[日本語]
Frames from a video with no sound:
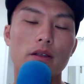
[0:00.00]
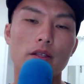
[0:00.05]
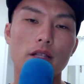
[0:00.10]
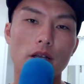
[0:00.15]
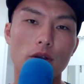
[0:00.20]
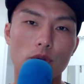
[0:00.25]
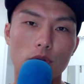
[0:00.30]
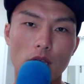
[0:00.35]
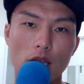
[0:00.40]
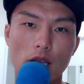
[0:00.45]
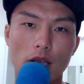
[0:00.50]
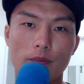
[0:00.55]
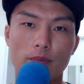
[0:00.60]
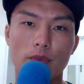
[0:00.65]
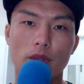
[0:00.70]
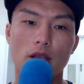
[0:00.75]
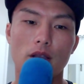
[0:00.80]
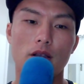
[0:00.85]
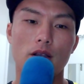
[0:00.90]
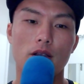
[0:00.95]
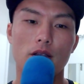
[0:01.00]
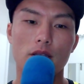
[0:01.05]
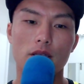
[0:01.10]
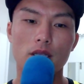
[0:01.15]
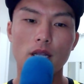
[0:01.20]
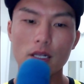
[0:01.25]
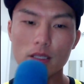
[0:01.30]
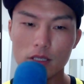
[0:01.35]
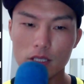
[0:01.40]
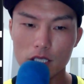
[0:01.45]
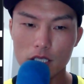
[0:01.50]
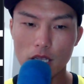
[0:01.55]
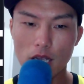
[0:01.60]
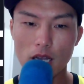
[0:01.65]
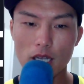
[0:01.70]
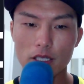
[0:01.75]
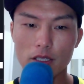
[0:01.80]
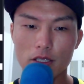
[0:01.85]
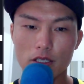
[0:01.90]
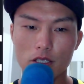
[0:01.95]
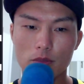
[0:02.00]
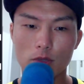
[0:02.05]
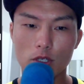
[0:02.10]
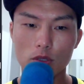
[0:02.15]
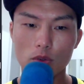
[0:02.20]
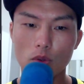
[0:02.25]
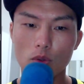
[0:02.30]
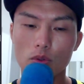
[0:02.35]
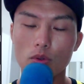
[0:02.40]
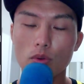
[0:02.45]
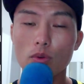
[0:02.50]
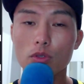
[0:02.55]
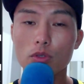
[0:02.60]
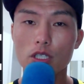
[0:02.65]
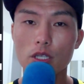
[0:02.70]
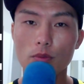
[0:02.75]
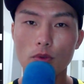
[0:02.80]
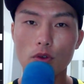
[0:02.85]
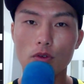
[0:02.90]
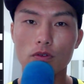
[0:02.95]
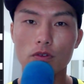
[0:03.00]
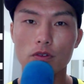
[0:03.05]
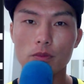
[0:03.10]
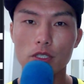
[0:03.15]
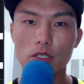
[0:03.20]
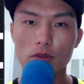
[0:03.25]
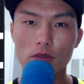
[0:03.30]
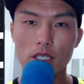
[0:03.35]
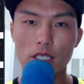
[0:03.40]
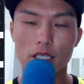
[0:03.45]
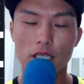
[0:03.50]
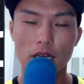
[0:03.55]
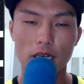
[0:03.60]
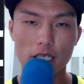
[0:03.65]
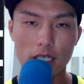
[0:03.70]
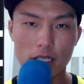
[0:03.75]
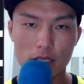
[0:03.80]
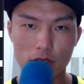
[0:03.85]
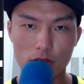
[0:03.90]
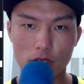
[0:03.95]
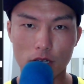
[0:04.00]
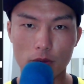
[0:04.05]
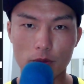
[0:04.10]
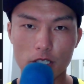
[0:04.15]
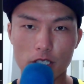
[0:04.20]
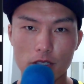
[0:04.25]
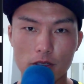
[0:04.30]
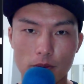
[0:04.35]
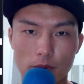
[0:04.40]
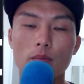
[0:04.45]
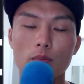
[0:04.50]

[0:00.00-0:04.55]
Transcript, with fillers: なのでタッチで入ってしまうとどうしても含み損になりやすくなります。